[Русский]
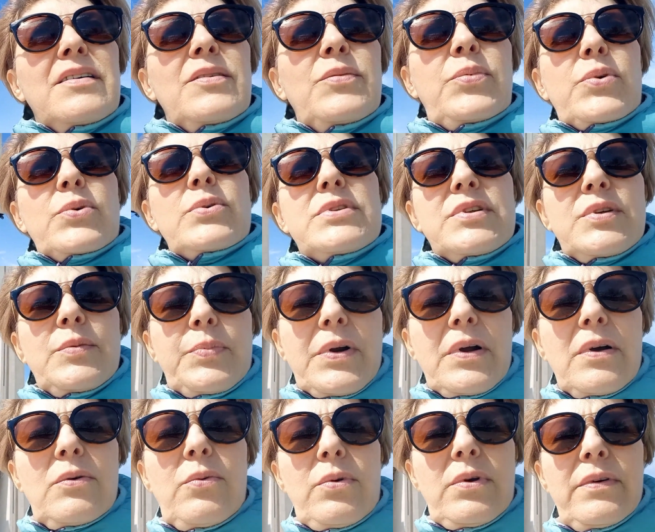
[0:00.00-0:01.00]
Просто
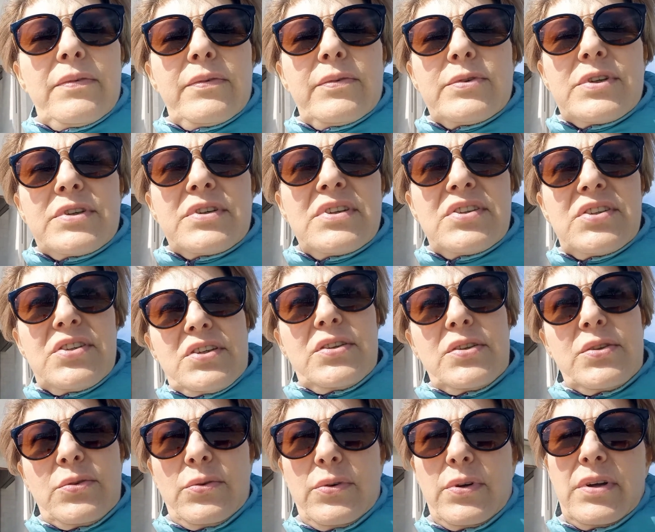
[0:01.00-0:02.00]
прогуливаюсь на
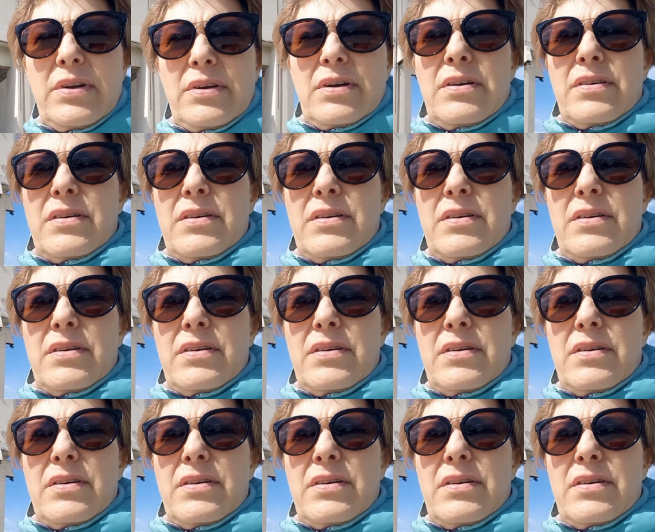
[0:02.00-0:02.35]
территории.